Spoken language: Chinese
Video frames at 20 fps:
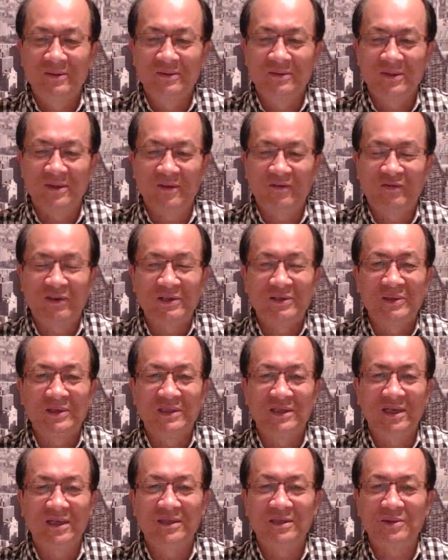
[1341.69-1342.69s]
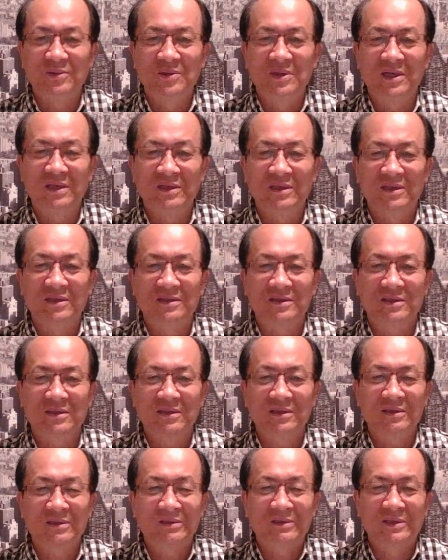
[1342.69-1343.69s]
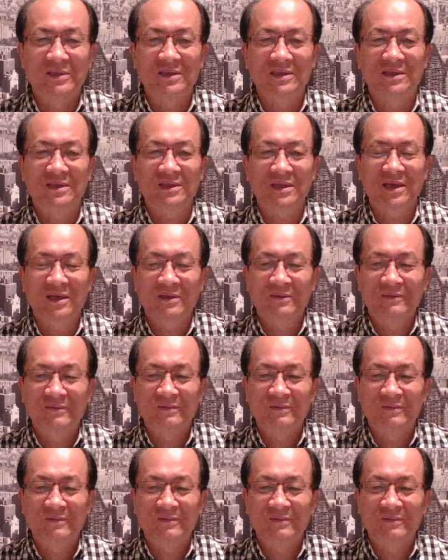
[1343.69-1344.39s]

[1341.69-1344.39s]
这个犯罪嫌疑人有可能就是致死啊。